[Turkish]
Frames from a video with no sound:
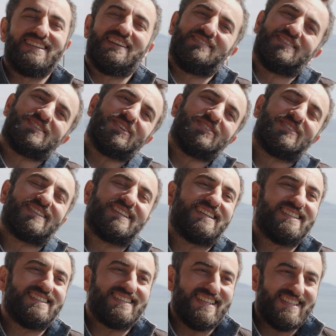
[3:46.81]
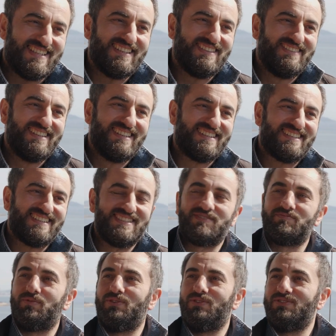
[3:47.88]
Tabii çocukların sesini
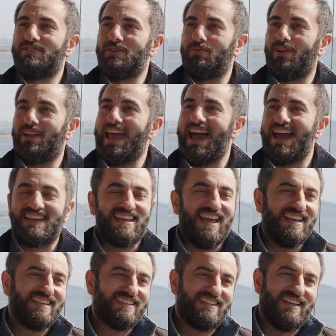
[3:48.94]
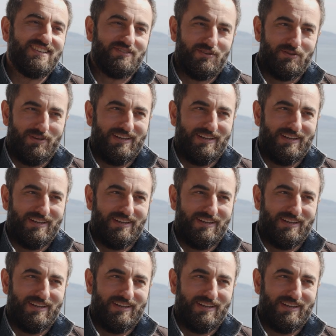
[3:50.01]
bilirsiniz. Büyüyünce böyle ergenlikten sonra